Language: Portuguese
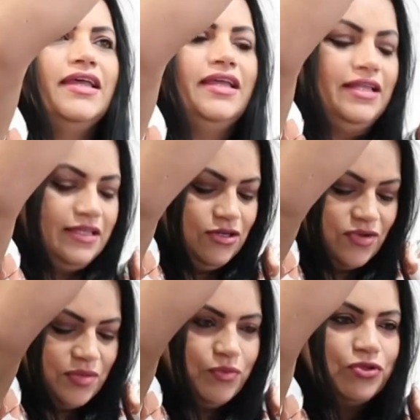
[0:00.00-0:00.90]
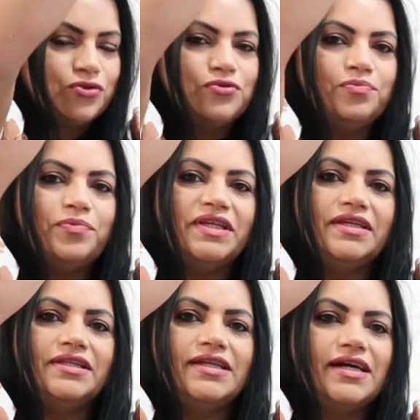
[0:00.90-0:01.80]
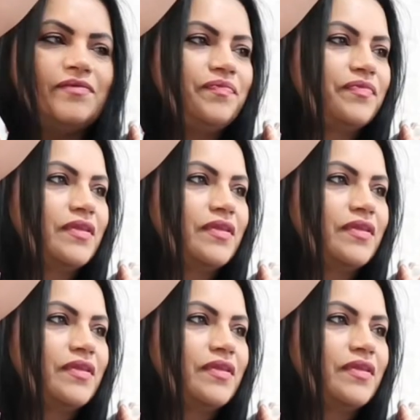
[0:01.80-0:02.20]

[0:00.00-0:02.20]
Ela não é muito comprida.